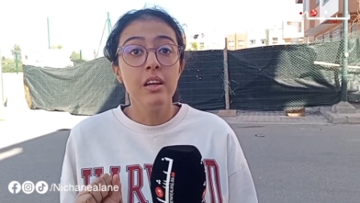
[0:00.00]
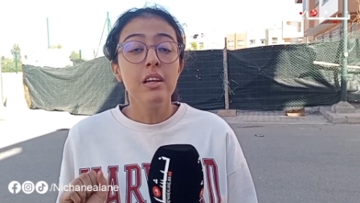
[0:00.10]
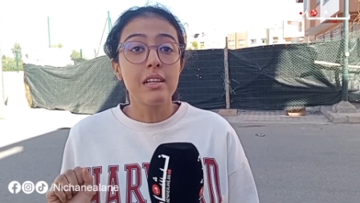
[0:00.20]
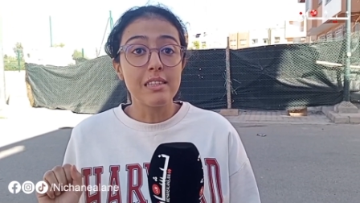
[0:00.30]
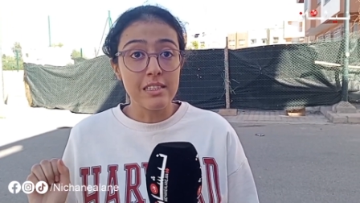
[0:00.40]

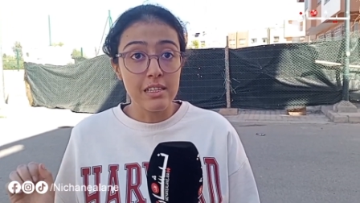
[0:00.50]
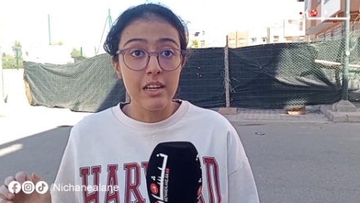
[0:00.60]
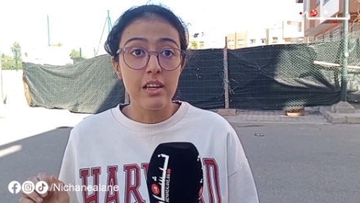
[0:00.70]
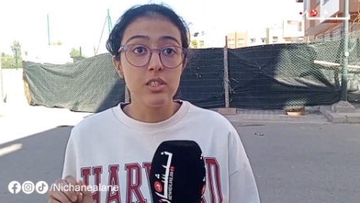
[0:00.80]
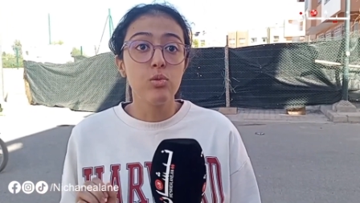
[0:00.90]
ثلاث سنين
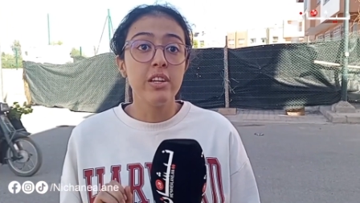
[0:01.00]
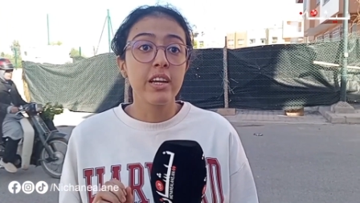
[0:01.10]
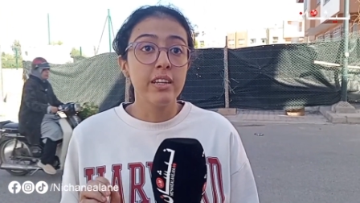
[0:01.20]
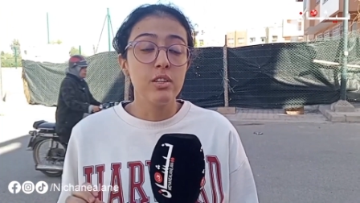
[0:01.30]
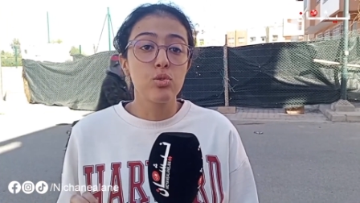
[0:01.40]
هادي ولينا
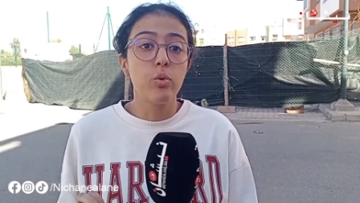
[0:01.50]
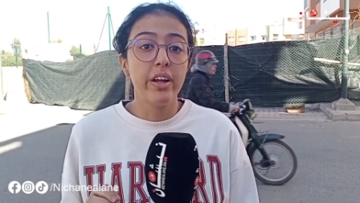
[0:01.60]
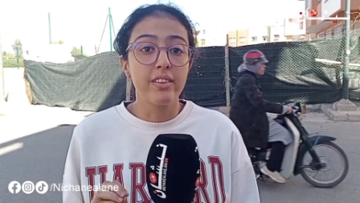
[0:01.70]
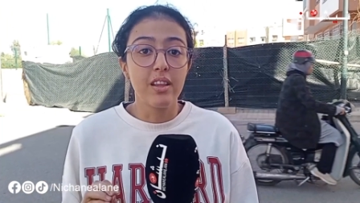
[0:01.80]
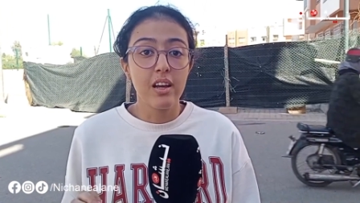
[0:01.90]
كنعيشوا واحد
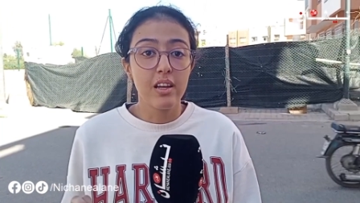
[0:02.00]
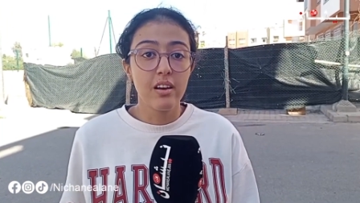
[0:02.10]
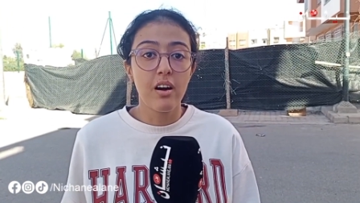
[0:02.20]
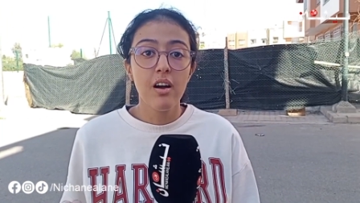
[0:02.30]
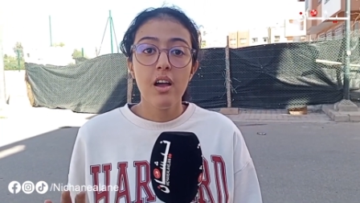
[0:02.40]

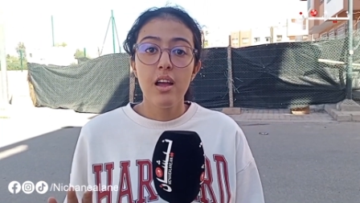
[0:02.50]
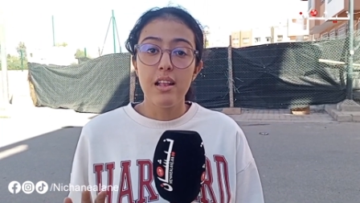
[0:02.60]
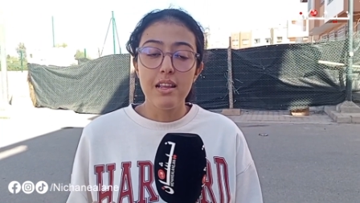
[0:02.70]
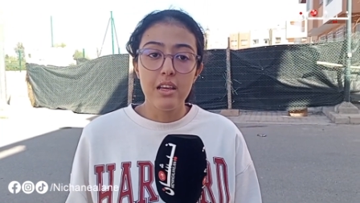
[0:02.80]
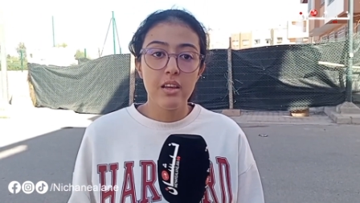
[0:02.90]
الظاهره
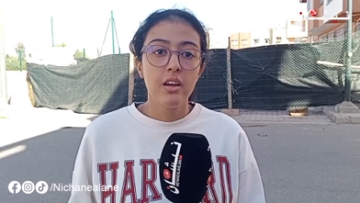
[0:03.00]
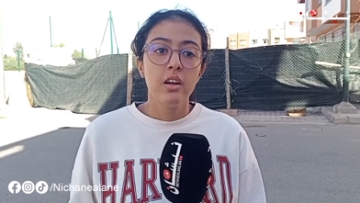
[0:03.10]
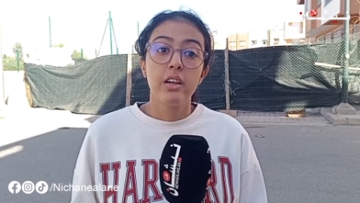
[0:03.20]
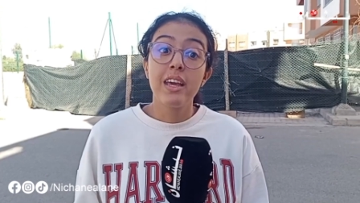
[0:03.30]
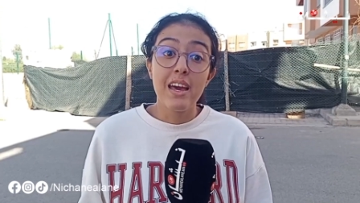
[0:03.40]
اللي
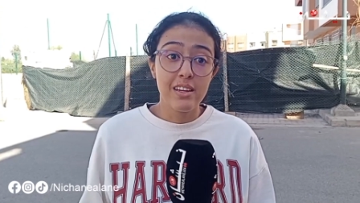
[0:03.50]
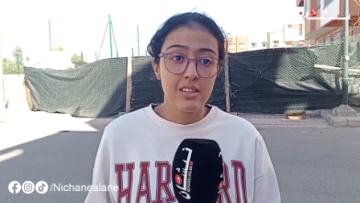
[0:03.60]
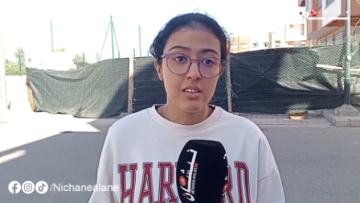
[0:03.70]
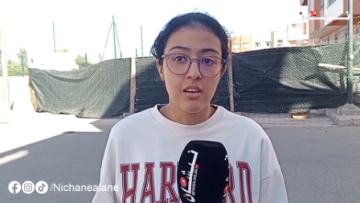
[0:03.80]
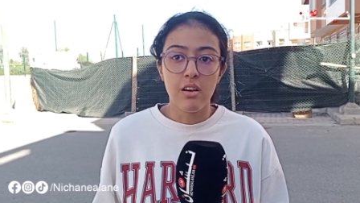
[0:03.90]

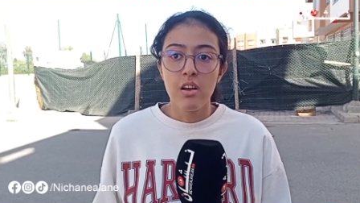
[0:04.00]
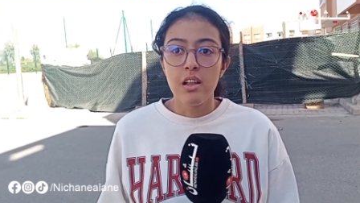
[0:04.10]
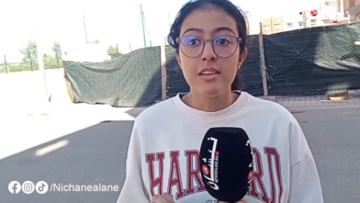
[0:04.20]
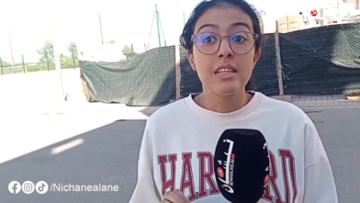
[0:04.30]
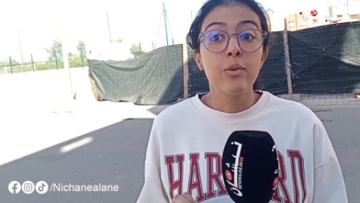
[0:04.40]
كارثيه
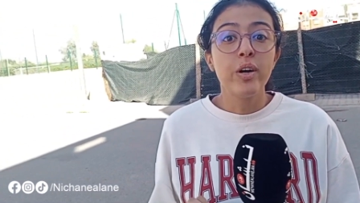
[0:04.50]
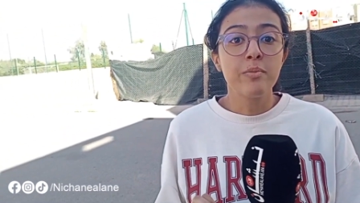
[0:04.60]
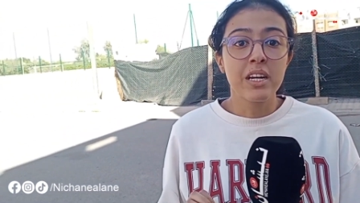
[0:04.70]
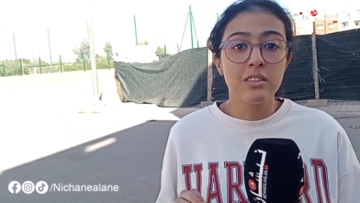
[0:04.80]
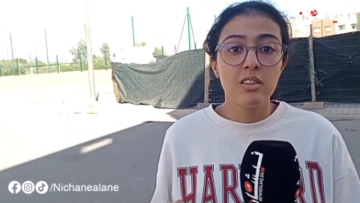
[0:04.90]
اللي حتى واحد ما
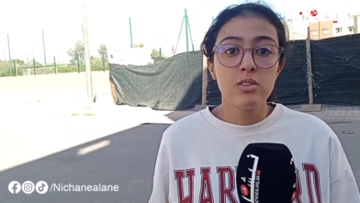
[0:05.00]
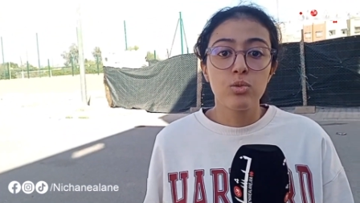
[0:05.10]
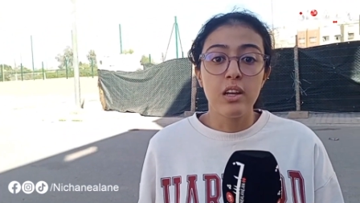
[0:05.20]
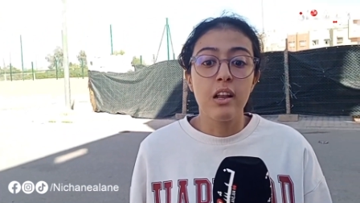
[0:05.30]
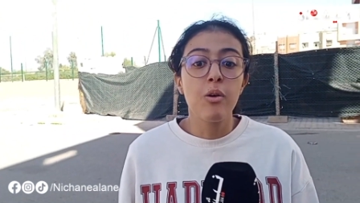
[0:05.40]
يقدر يسكت
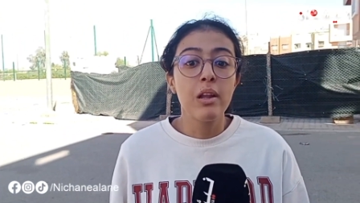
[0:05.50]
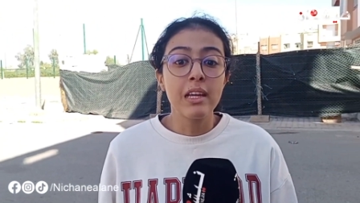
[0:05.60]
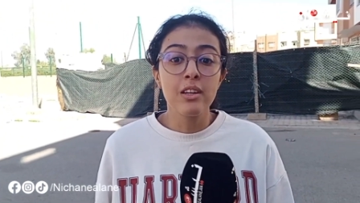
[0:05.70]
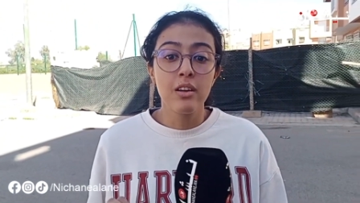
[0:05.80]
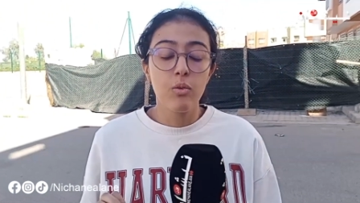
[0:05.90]
عليها
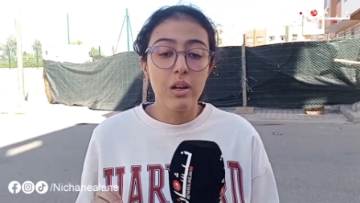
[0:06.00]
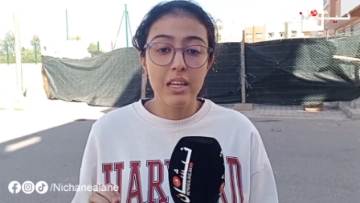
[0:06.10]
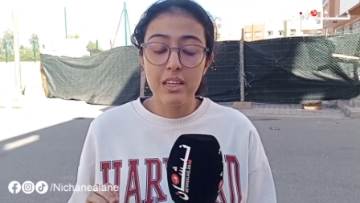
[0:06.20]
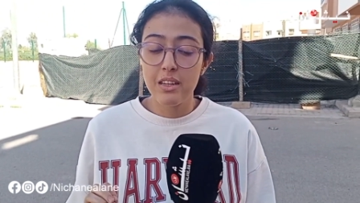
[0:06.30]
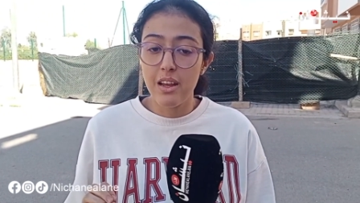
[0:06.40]
ولكن
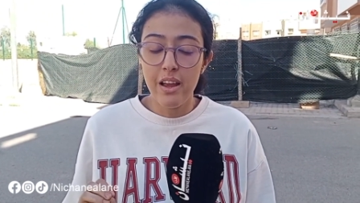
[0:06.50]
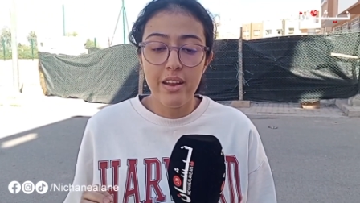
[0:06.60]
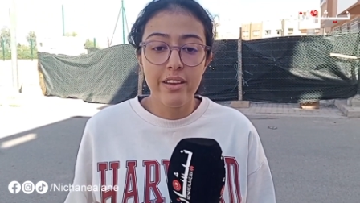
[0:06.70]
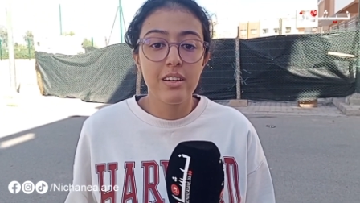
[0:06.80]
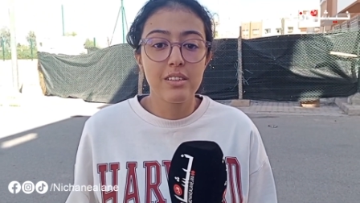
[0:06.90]
ولكن
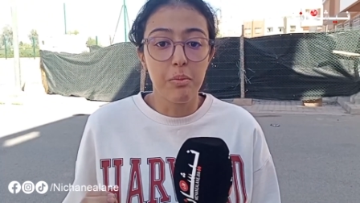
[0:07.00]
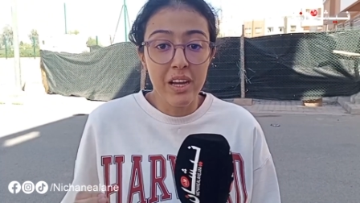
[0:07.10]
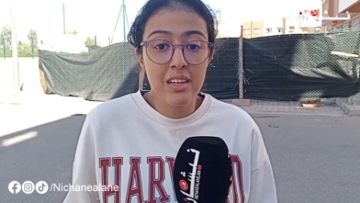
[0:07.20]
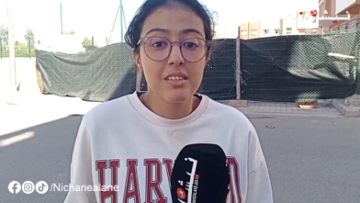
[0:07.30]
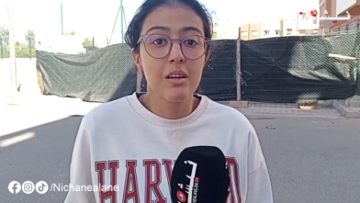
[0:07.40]
حنايا
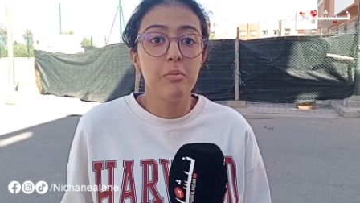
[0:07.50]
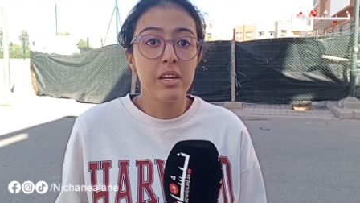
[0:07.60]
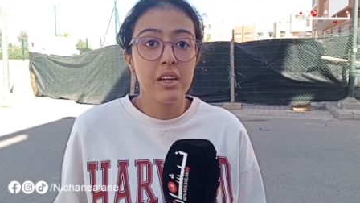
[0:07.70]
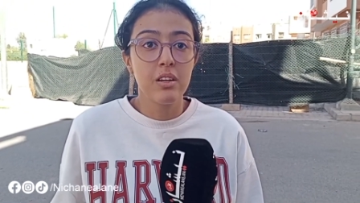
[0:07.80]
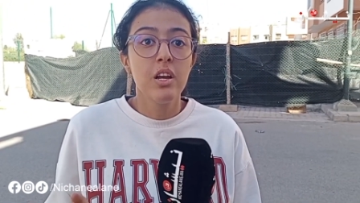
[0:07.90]
سبقينا
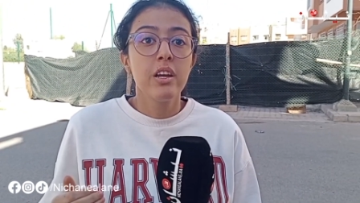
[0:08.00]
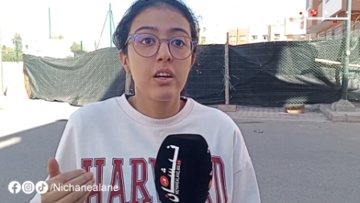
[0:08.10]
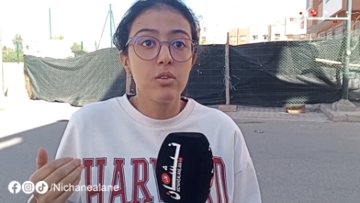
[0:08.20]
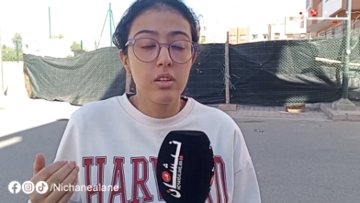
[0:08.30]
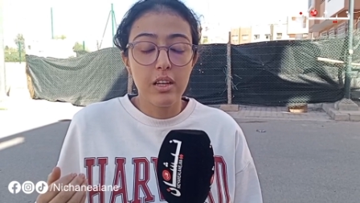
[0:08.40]
صابرين
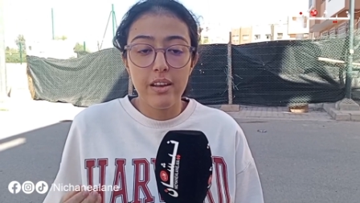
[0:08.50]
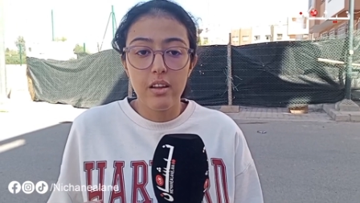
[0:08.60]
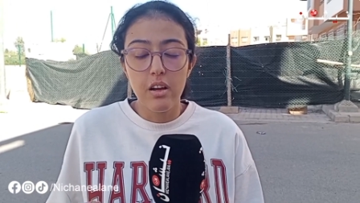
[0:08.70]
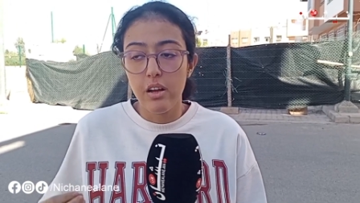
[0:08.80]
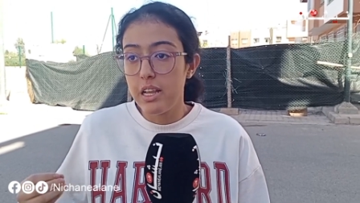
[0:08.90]
كان كان
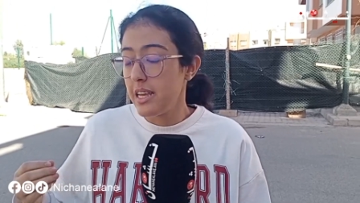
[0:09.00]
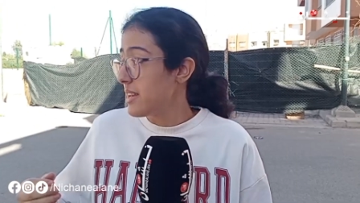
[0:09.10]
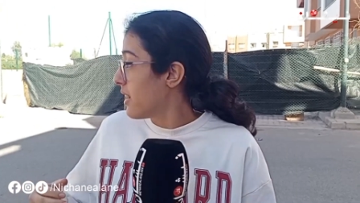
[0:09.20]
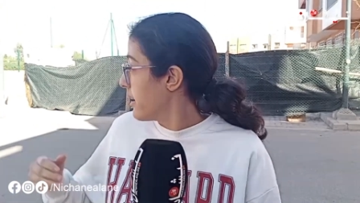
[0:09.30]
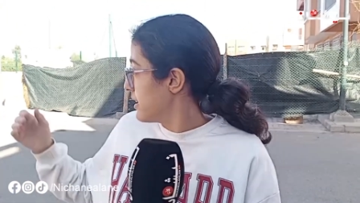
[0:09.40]
آه، اللي هي
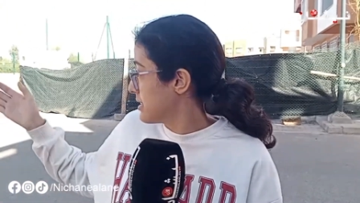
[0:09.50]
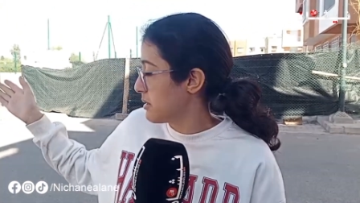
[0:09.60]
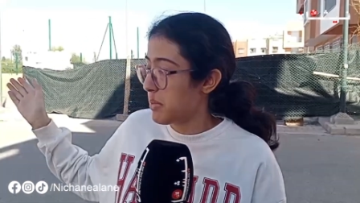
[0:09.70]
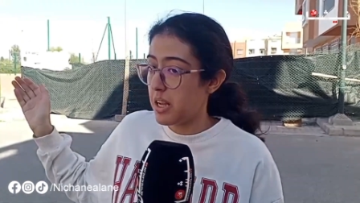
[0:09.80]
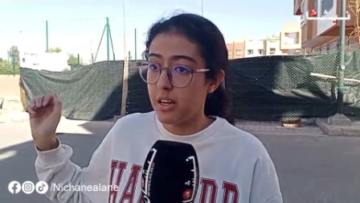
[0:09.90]
هذا
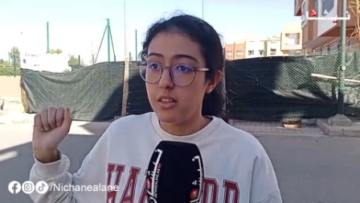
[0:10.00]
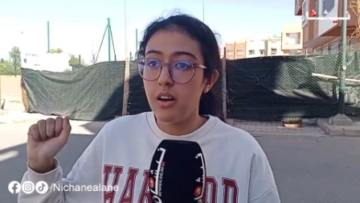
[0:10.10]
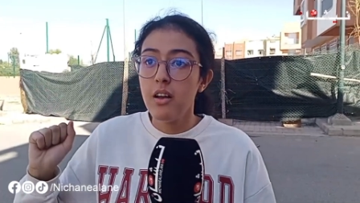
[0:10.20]
الزبل هذا